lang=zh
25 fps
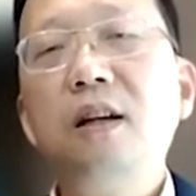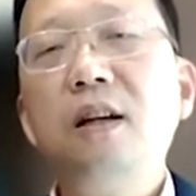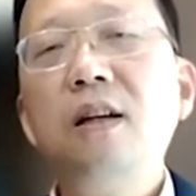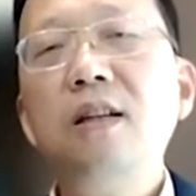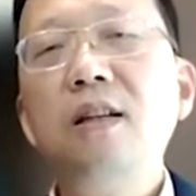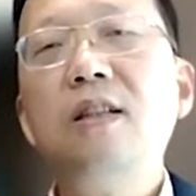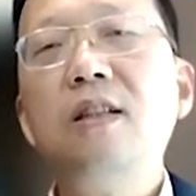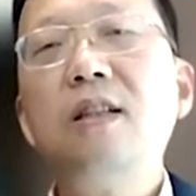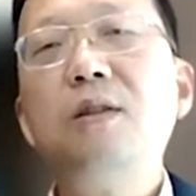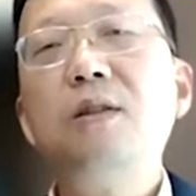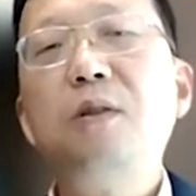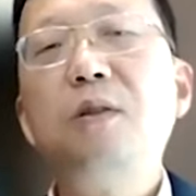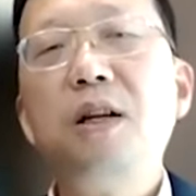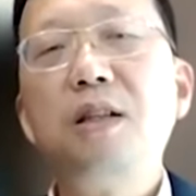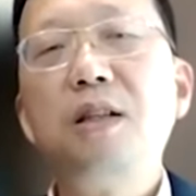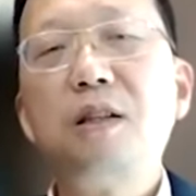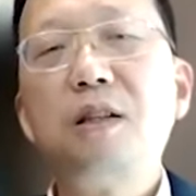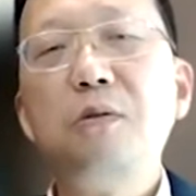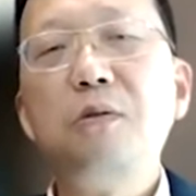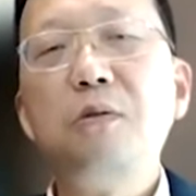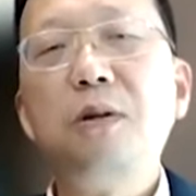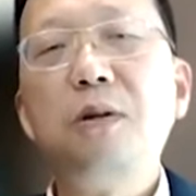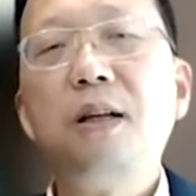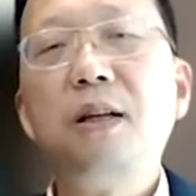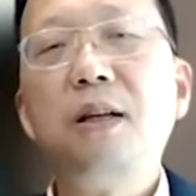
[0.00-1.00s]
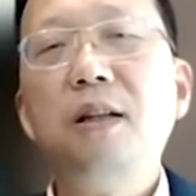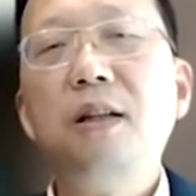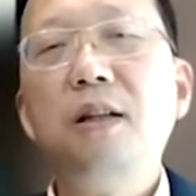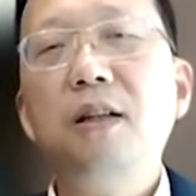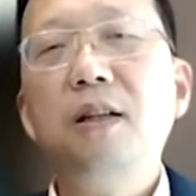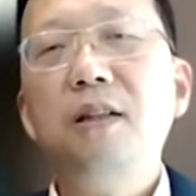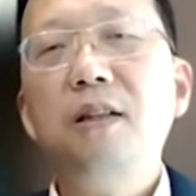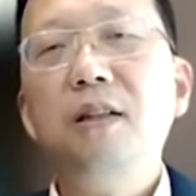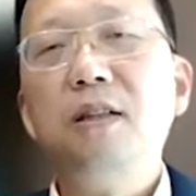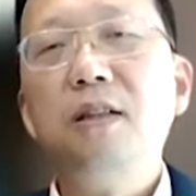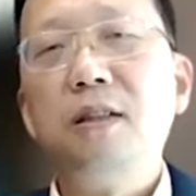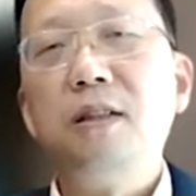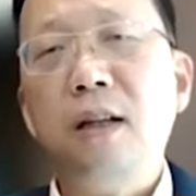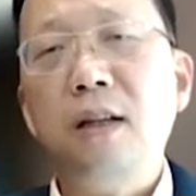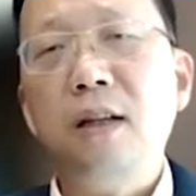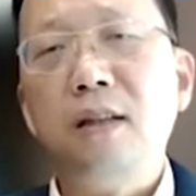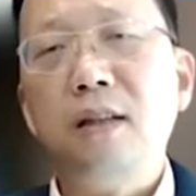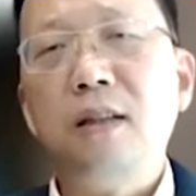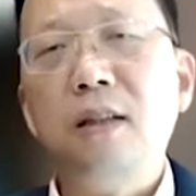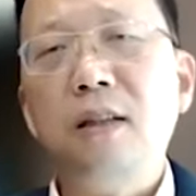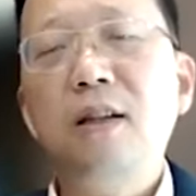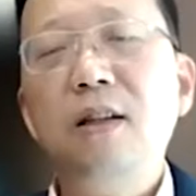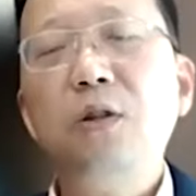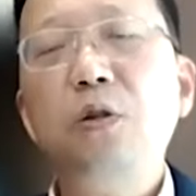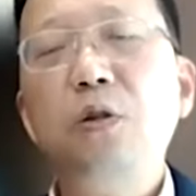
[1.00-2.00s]
更希望成为整
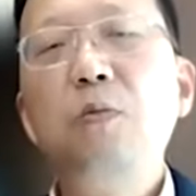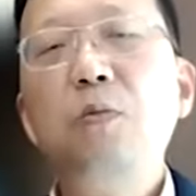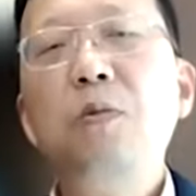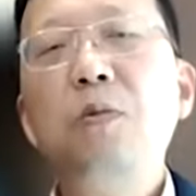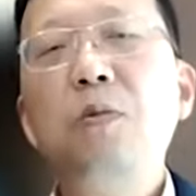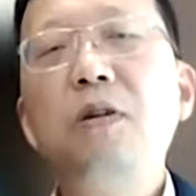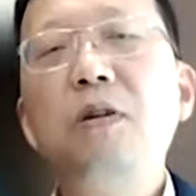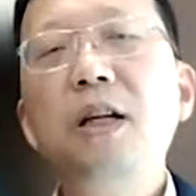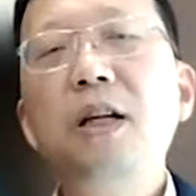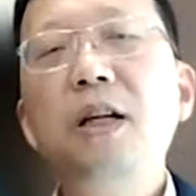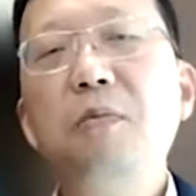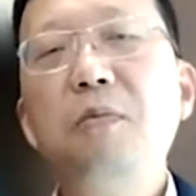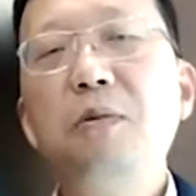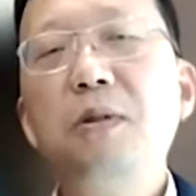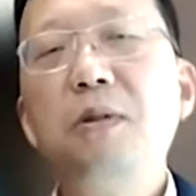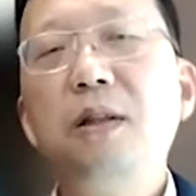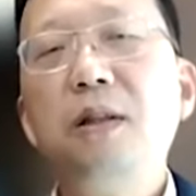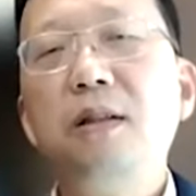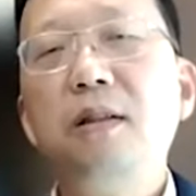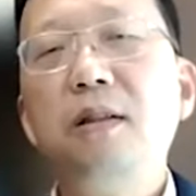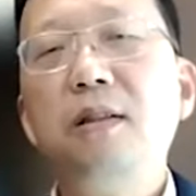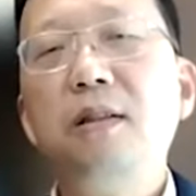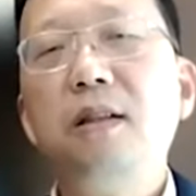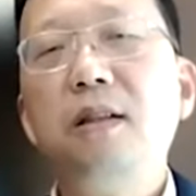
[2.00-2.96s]
整个东盟内部的